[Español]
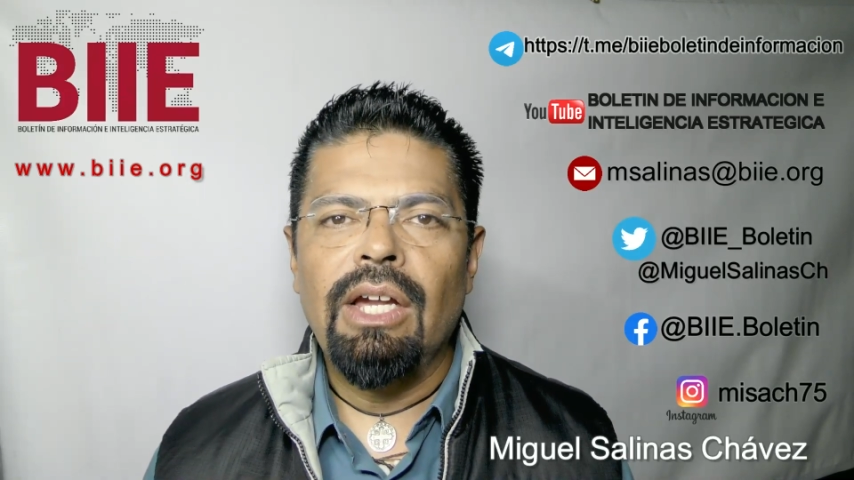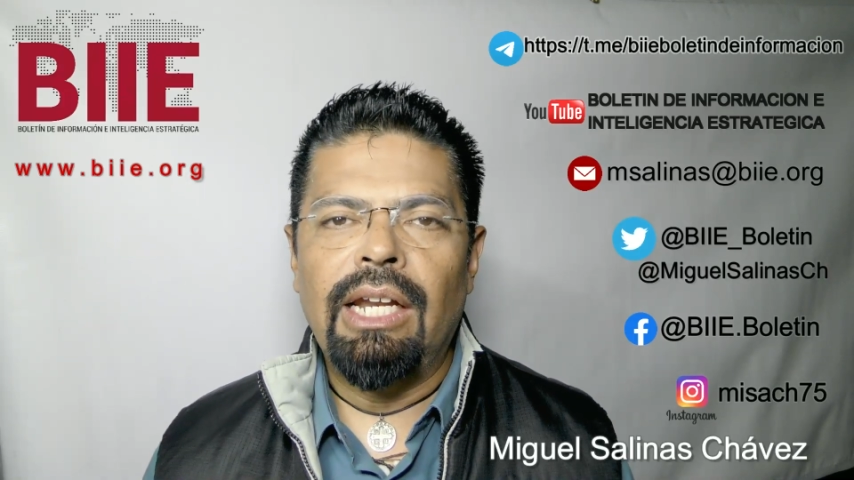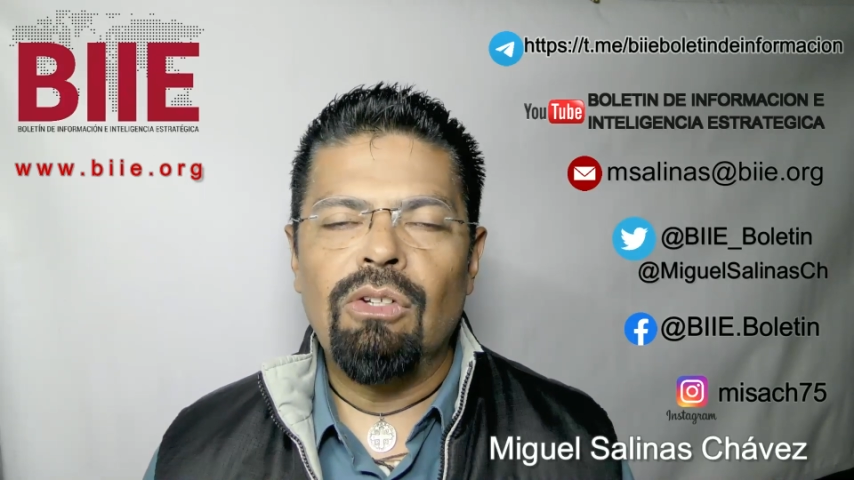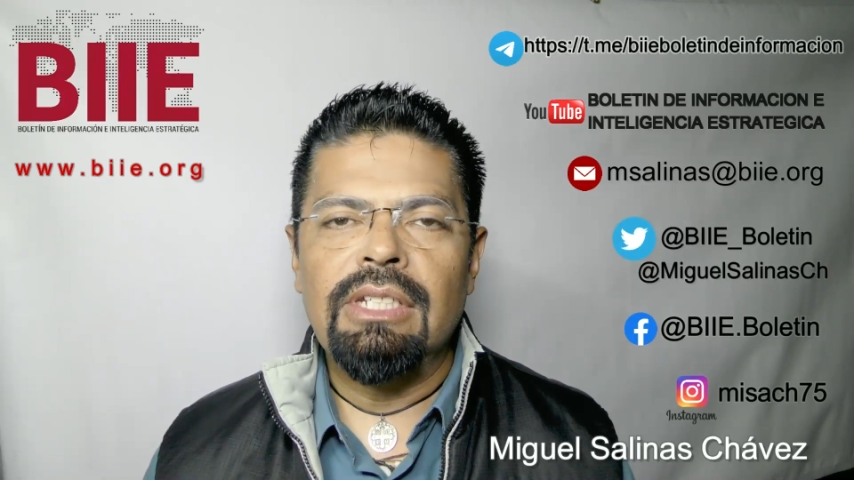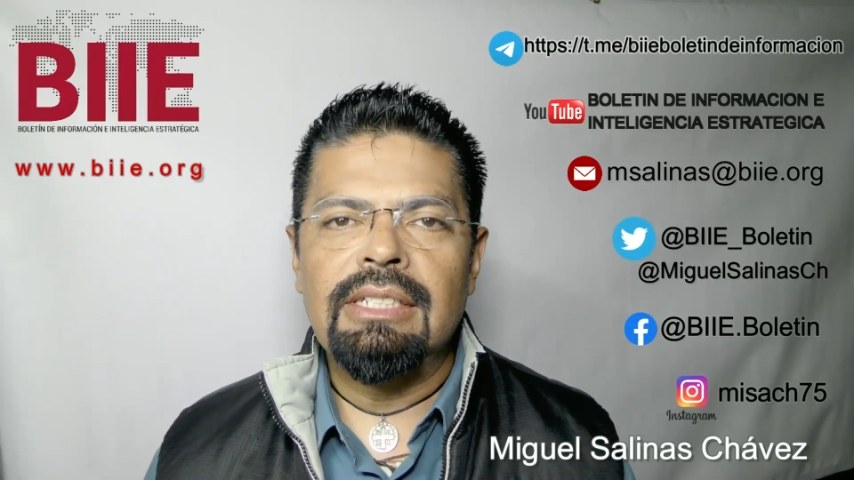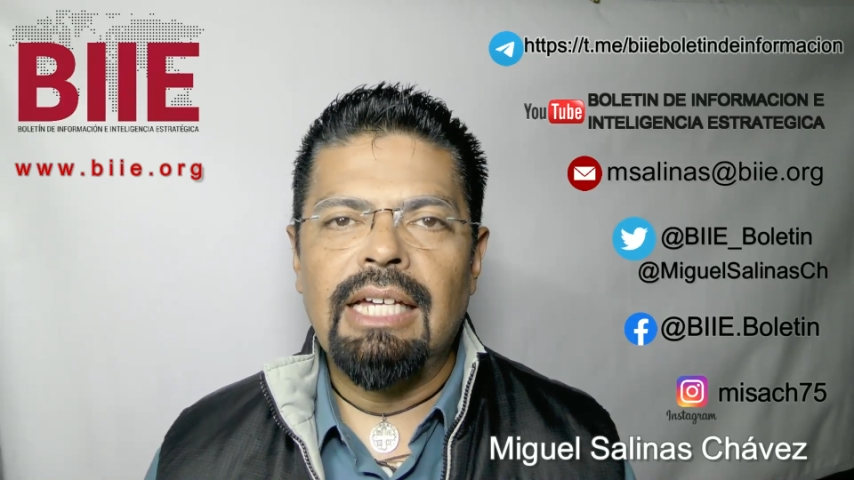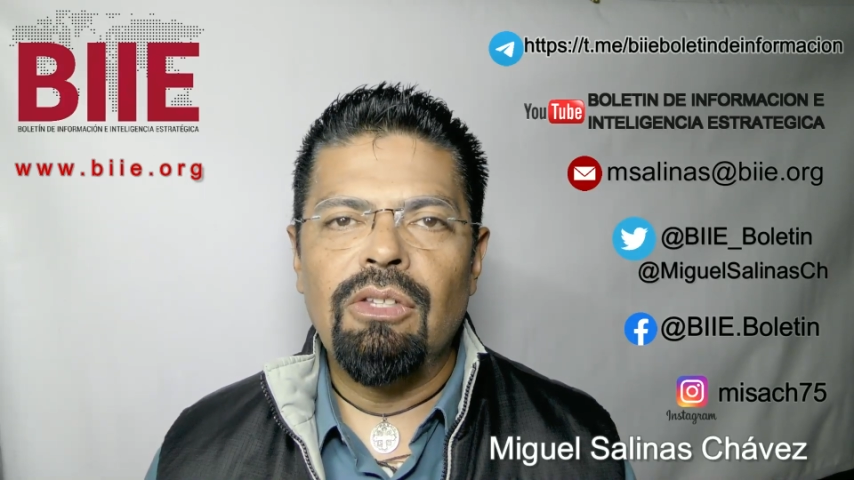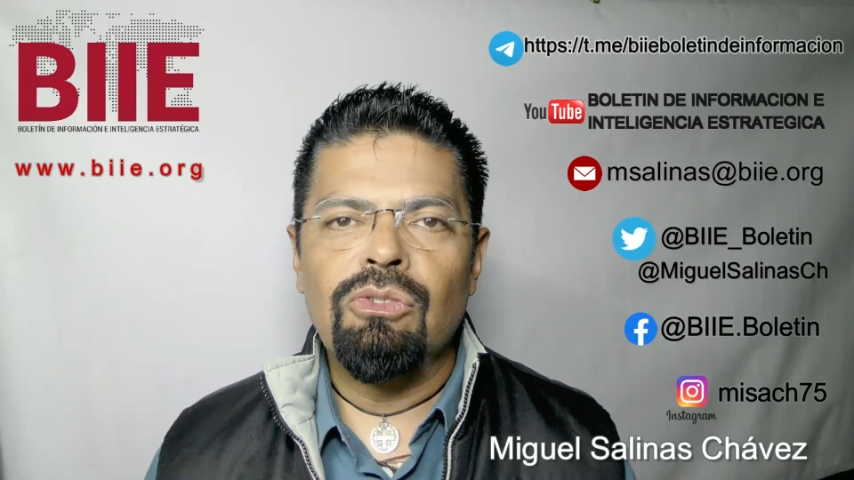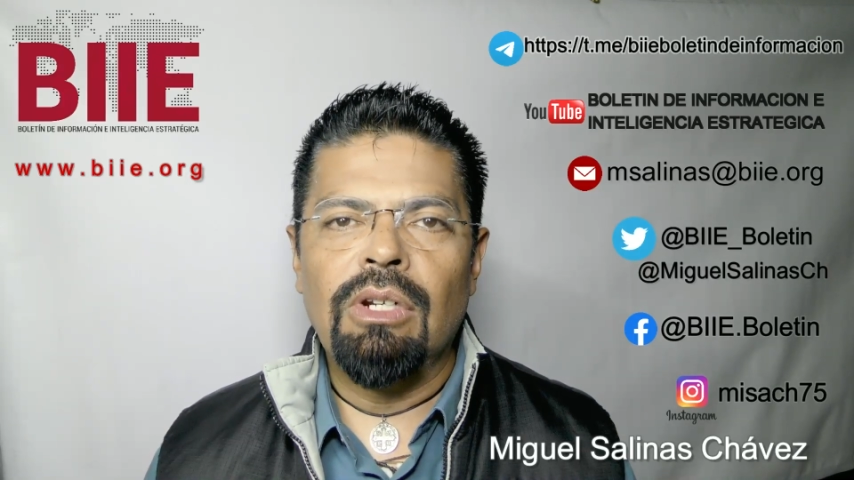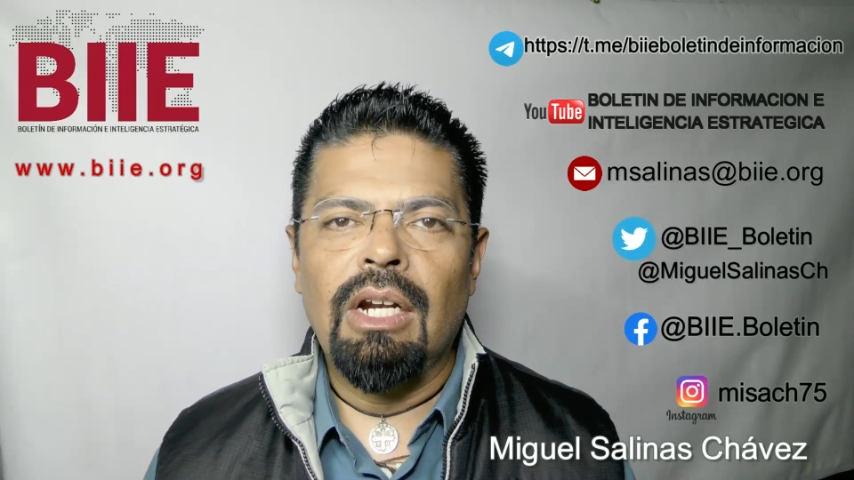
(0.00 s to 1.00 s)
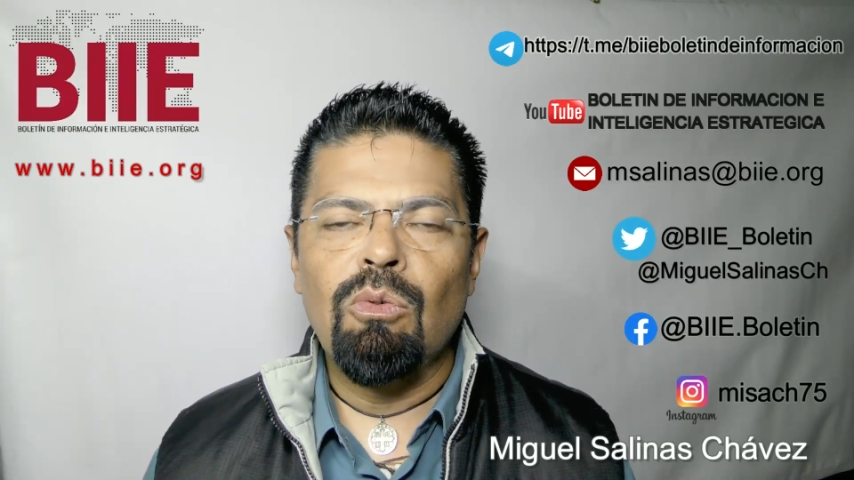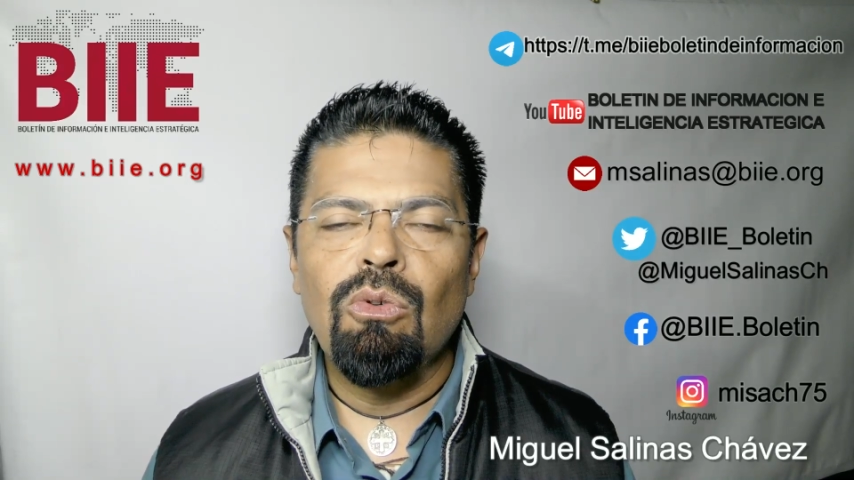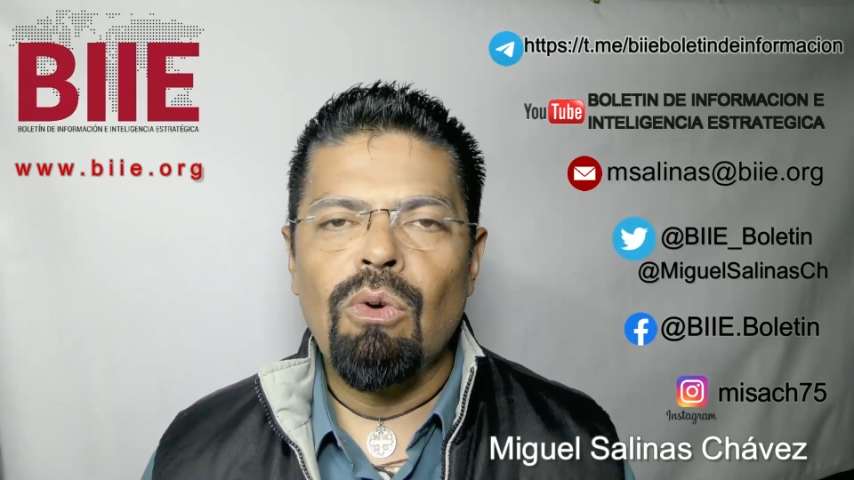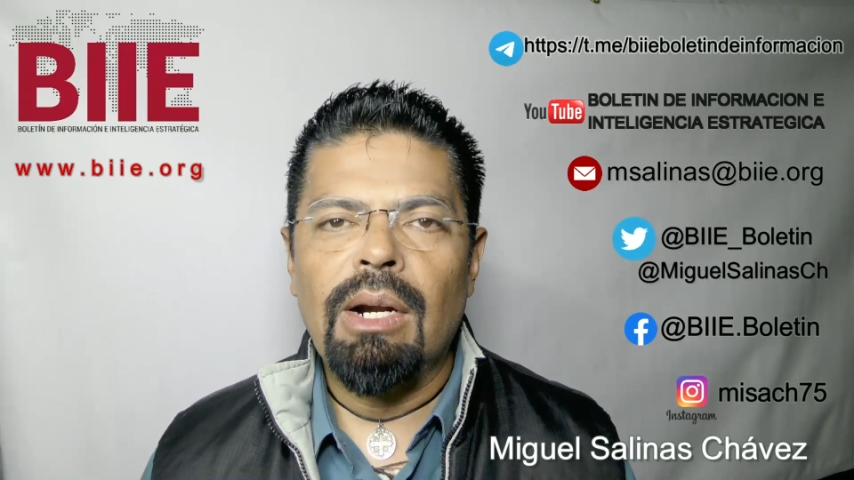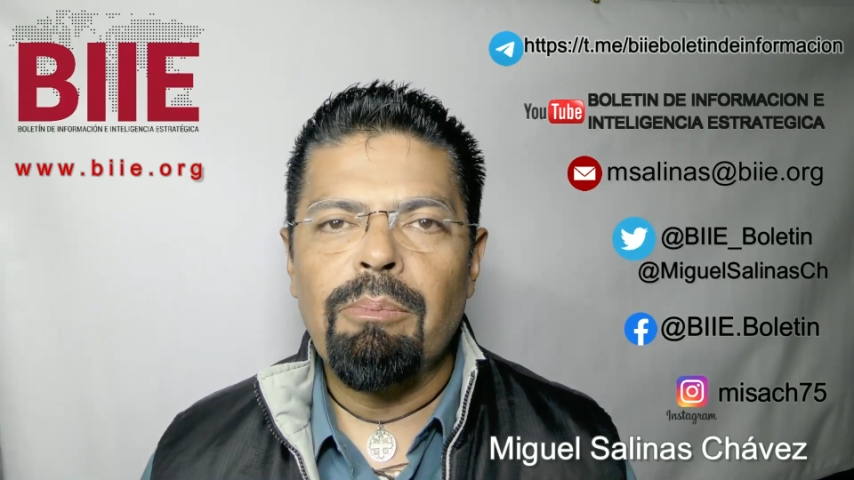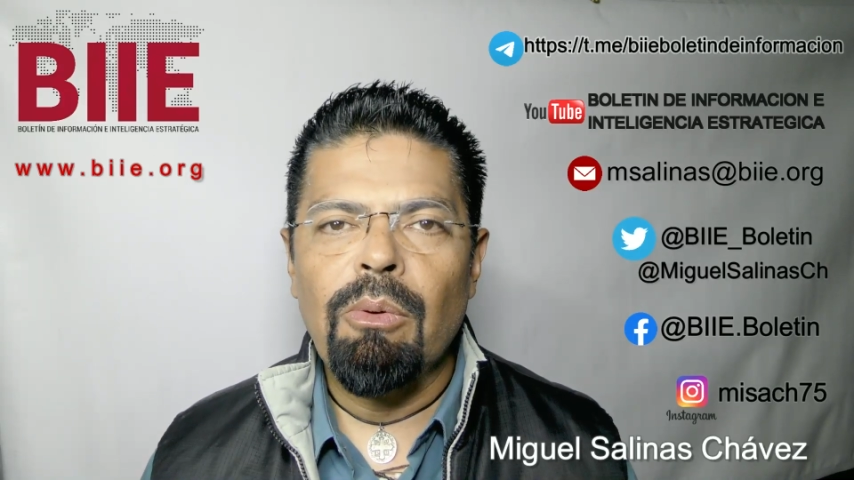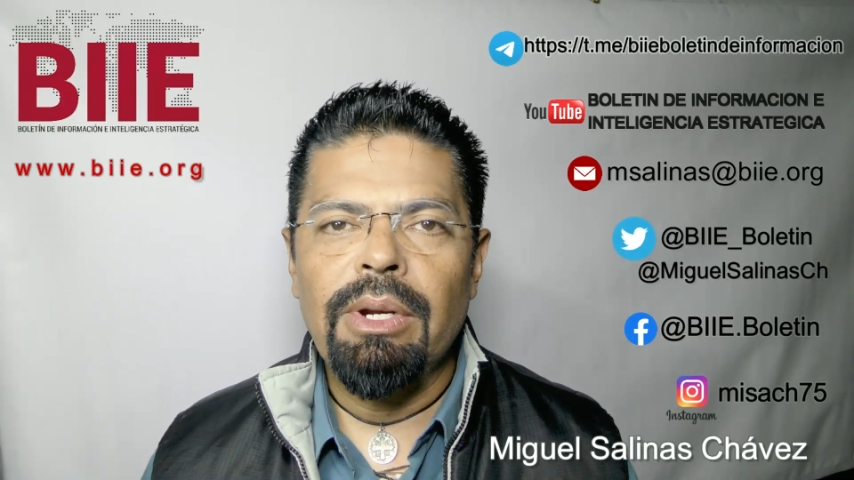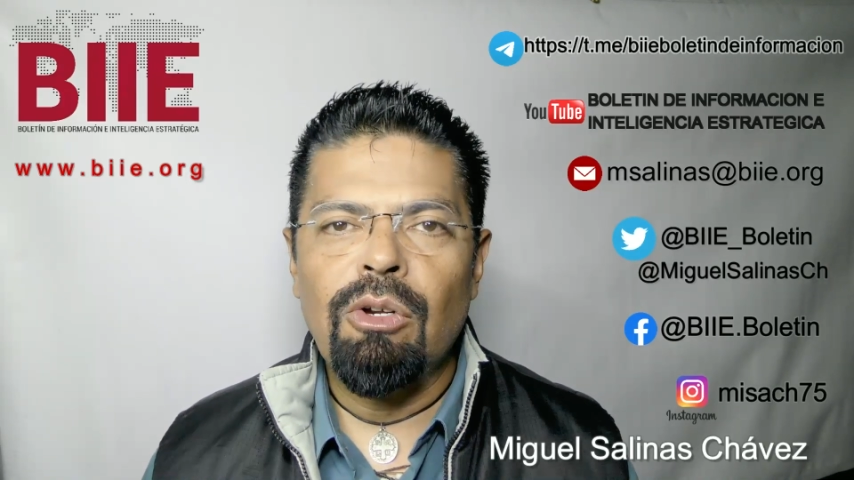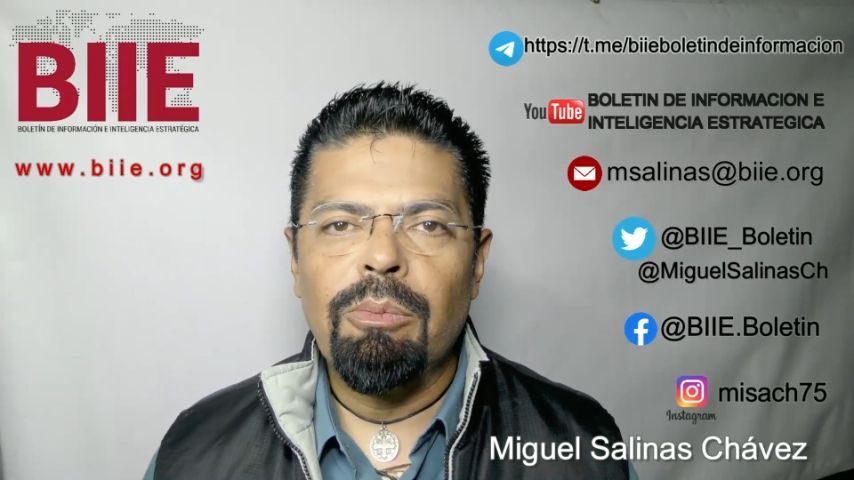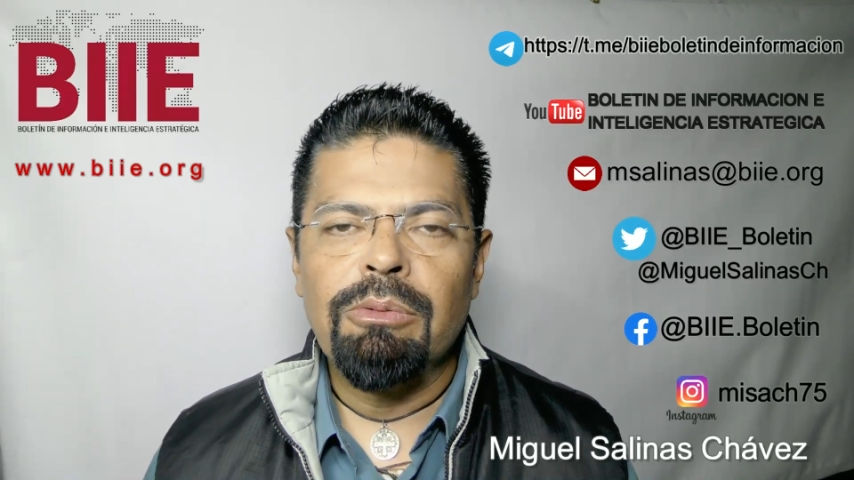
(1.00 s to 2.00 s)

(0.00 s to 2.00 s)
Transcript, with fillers: en los estadios o en algún lugar público,